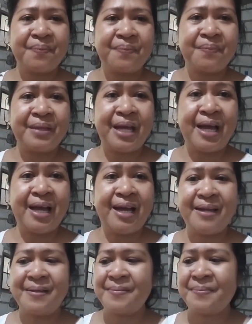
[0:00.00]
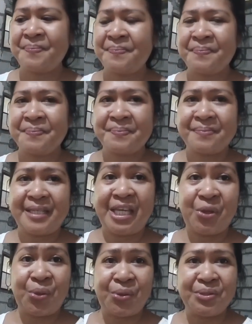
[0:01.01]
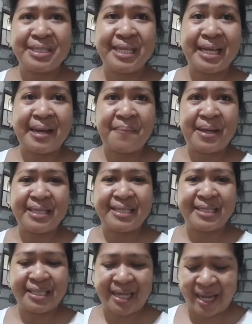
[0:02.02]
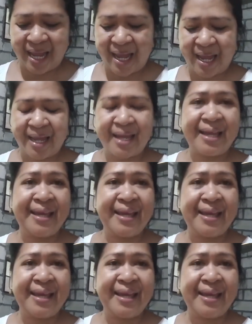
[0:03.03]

na ito, singkamas, tsaka